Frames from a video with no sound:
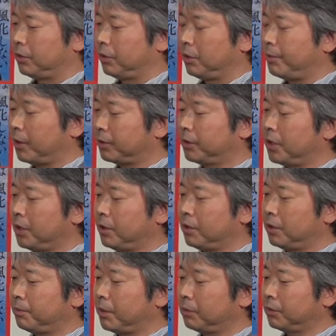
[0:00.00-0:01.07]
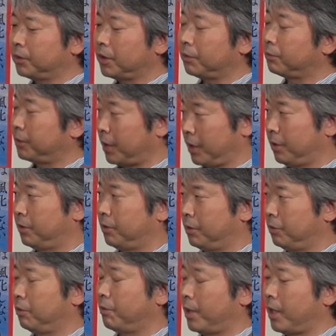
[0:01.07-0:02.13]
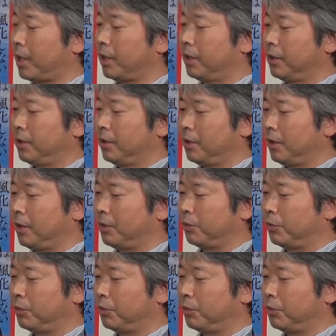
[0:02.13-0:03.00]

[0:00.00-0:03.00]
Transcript: 被爆した船っていうのは当